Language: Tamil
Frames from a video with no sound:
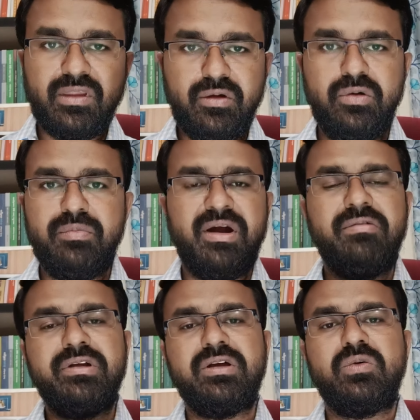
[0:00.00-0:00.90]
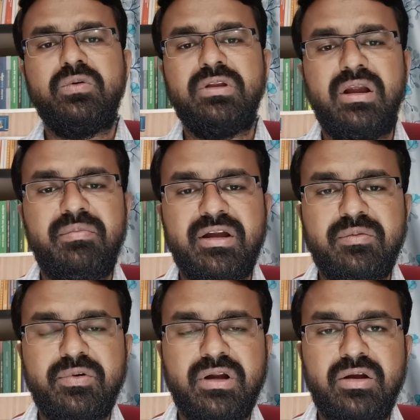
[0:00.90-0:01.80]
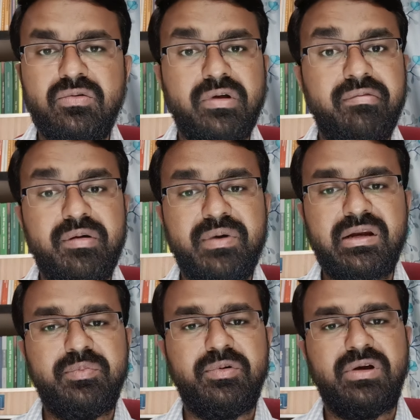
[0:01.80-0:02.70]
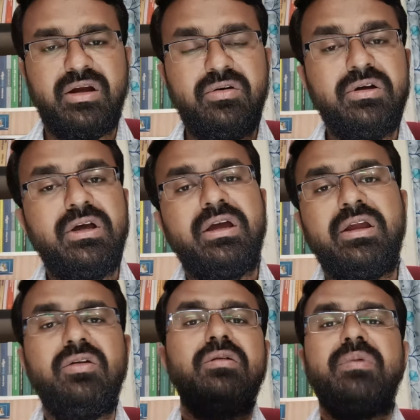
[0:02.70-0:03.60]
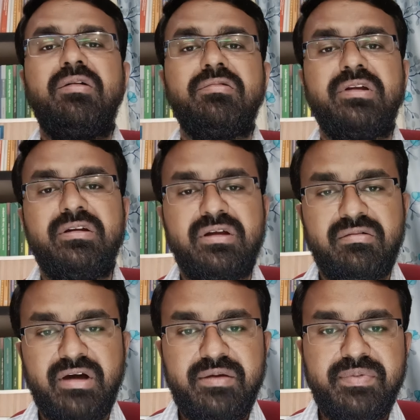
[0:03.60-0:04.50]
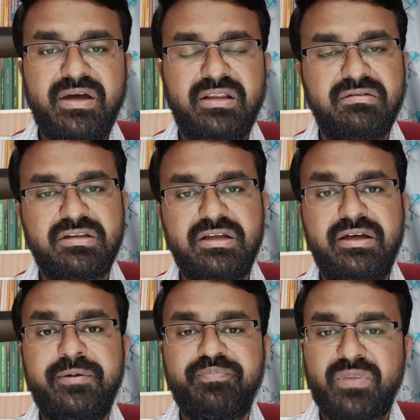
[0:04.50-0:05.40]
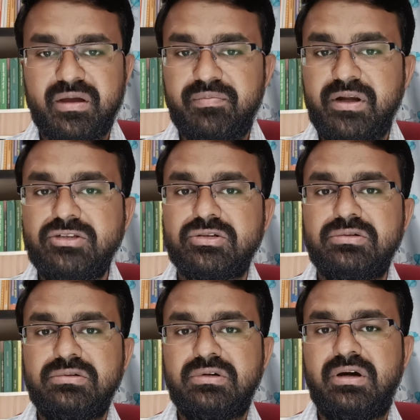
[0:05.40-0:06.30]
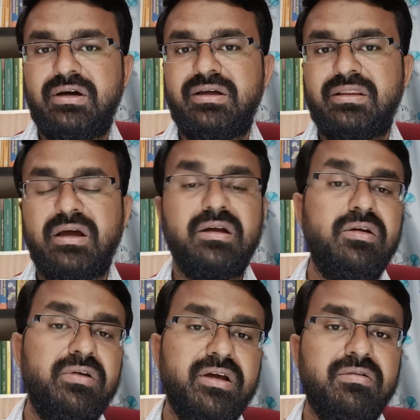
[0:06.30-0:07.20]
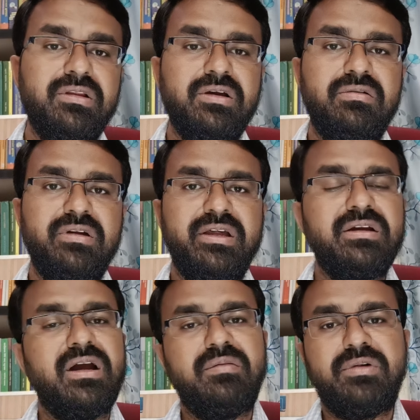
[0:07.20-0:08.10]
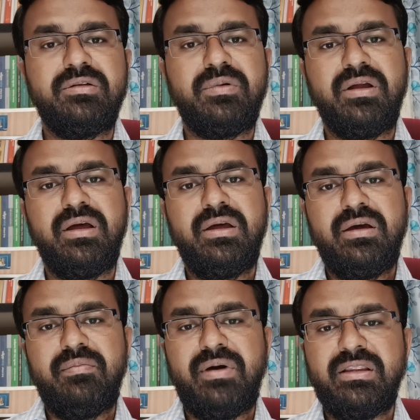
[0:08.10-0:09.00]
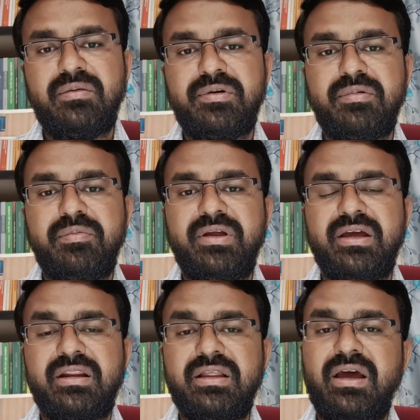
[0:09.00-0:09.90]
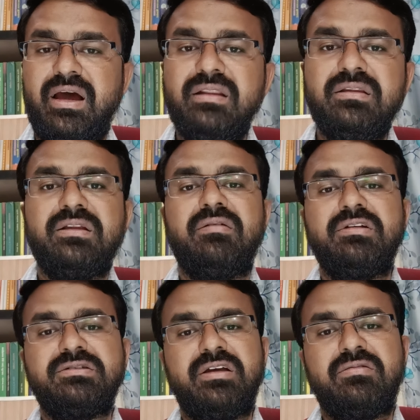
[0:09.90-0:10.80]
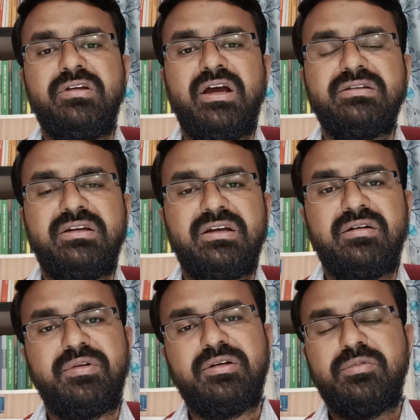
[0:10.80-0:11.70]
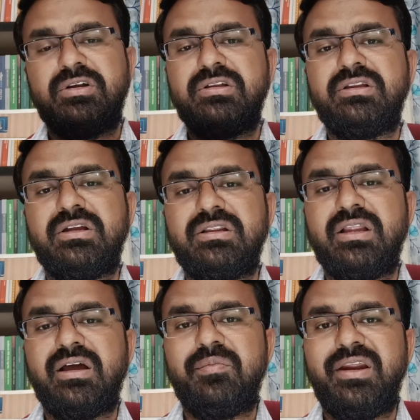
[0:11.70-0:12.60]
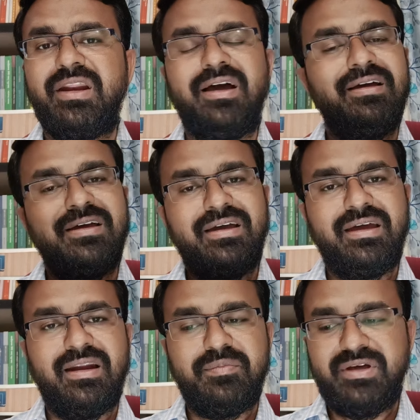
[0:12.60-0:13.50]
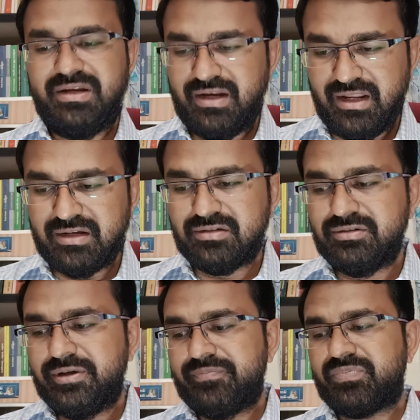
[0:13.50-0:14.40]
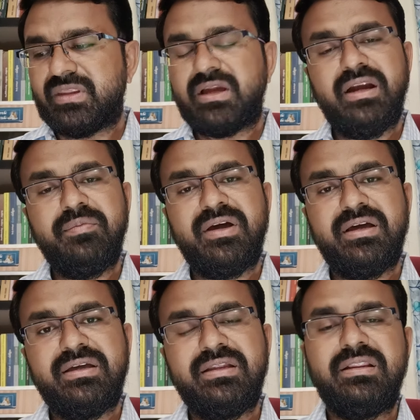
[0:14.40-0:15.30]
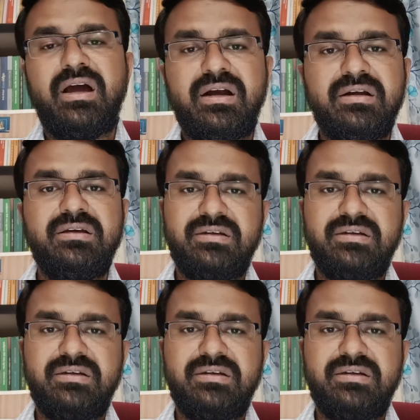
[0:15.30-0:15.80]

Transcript: ஒரு மாணவனுக்கு கூடுதலாக மார்க் போட்டாலோ குறைவாக மார்க் போட்டாலோ இன்னொரு மாணவனுடைய வாய்ப்பை அது வந்து பறிச்சிரும் தங்களுடைய குழந்தைகளுடைய எதிர்காலம் அதுபோல் பாதிக்கப்படும் அப்படிங்கிறத அந்த தவறு செய்யக்கூடிய ஆசிரியர்கள் மட்டும் உணர்ந்து திருத்தினாங்க அப்படின்னா எல்லாமே நல்லாயிருக்கும் கண்டிப்பாக இந்த ஆண்டு